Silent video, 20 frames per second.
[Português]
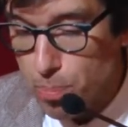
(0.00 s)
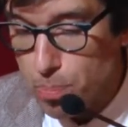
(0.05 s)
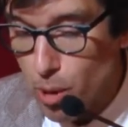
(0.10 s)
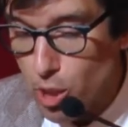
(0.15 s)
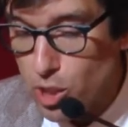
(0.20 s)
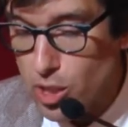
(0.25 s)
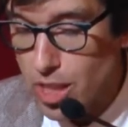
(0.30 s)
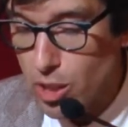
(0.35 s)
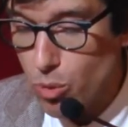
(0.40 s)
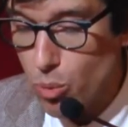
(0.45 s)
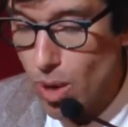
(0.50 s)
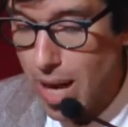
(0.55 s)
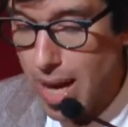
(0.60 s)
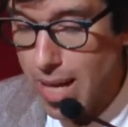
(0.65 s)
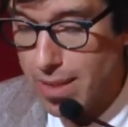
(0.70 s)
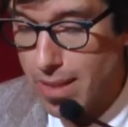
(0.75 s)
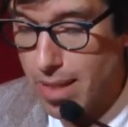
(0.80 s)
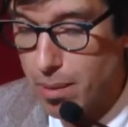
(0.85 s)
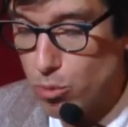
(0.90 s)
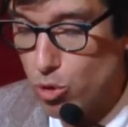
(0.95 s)

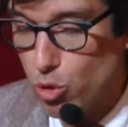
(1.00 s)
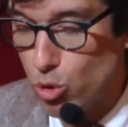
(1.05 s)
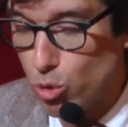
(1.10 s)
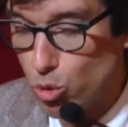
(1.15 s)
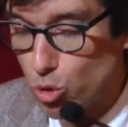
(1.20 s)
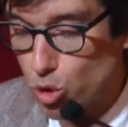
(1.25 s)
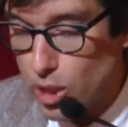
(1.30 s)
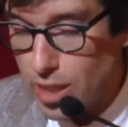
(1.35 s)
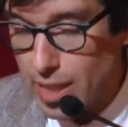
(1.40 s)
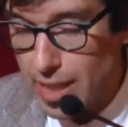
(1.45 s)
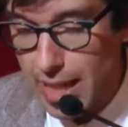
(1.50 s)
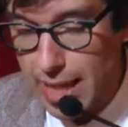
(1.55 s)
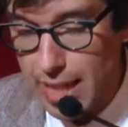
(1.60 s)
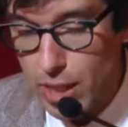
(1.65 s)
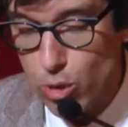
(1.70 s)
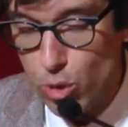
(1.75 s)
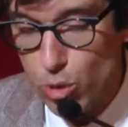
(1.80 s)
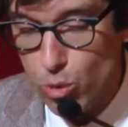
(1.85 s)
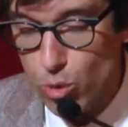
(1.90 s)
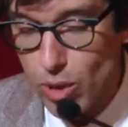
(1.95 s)
pós-graduada em Museologia
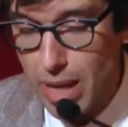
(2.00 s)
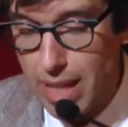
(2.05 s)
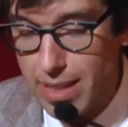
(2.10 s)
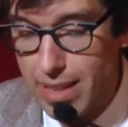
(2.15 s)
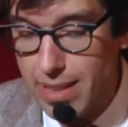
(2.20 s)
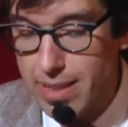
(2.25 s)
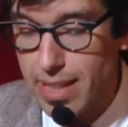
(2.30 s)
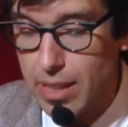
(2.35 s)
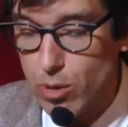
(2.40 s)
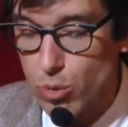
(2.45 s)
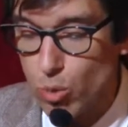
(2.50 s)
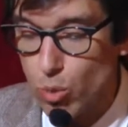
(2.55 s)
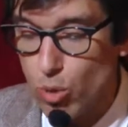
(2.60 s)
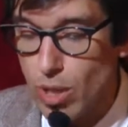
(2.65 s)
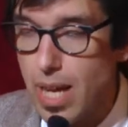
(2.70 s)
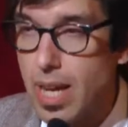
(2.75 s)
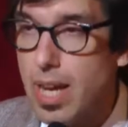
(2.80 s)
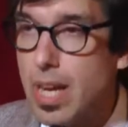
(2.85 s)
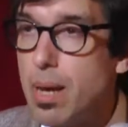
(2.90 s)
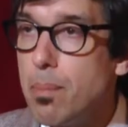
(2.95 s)
e doutorada em
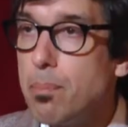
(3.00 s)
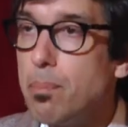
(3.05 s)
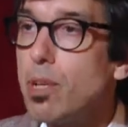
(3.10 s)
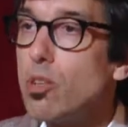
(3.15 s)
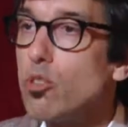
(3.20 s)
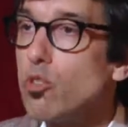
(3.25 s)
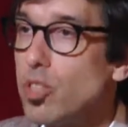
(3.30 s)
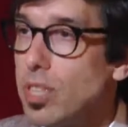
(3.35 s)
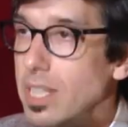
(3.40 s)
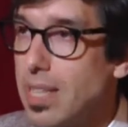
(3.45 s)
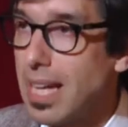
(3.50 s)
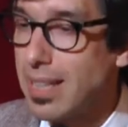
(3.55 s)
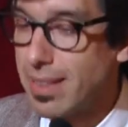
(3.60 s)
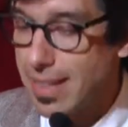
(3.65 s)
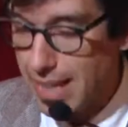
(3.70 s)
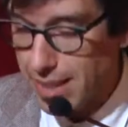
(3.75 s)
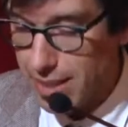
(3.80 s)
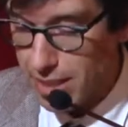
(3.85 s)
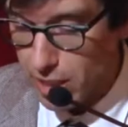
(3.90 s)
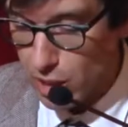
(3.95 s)
Arquitetura pela Universidade
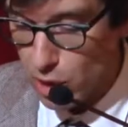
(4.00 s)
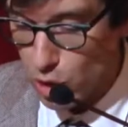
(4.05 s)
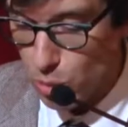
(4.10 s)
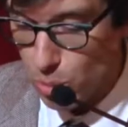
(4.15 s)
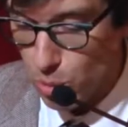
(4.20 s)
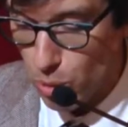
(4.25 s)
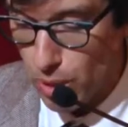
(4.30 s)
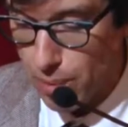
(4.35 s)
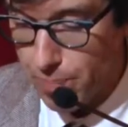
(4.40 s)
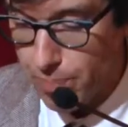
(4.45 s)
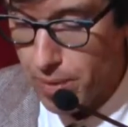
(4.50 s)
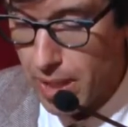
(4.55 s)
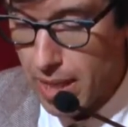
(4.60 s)
Técnica de Lisboa.